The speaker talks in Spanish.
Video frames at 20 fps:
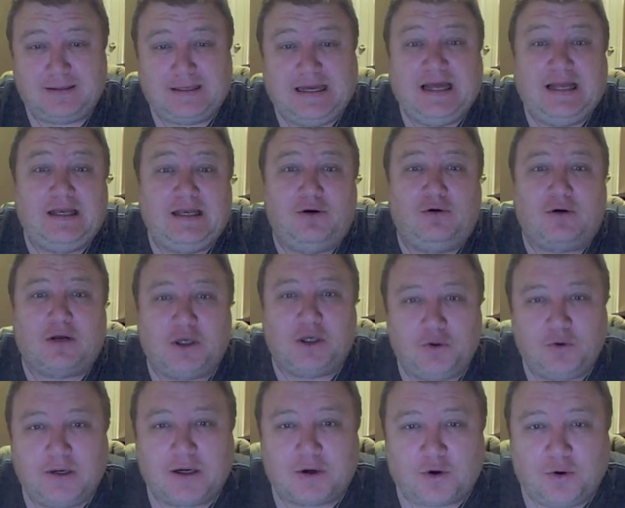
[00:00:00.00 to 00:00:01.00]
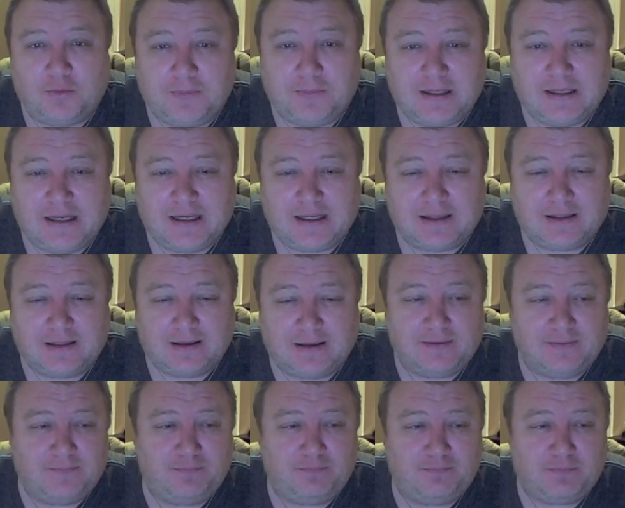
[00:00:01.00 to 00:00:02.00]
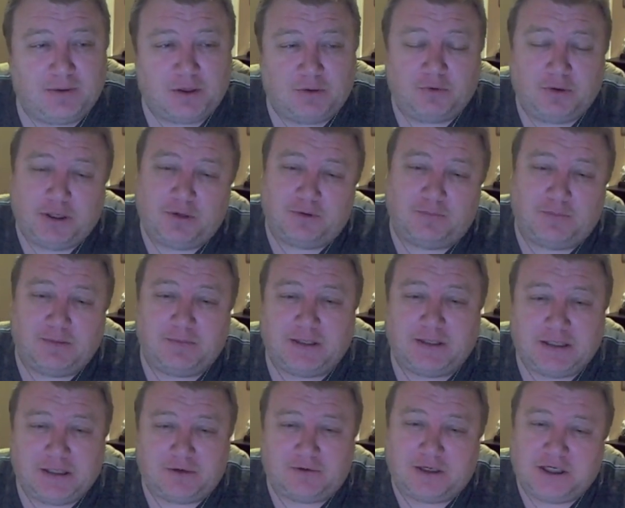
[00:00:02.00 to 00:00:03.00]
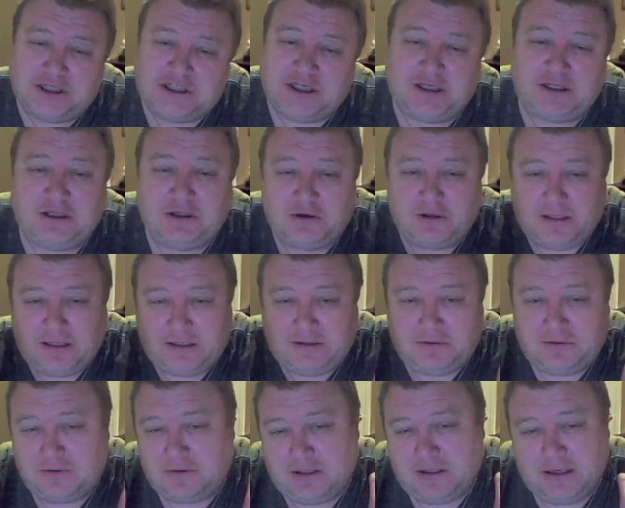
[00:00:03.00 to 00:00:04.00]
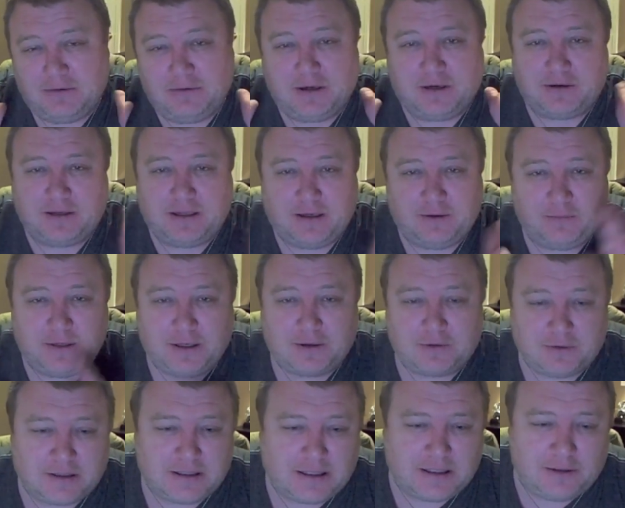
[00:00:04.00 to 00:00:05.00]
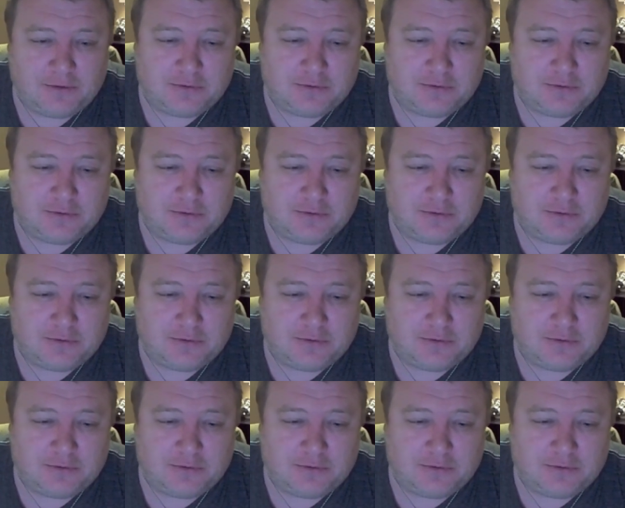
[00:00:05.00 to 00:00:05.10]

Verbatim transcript: ¿Quién dijo que yo era comediante? Pero bueno, me mandaron el chiste y yo, dije, bueno, se los voy a contar a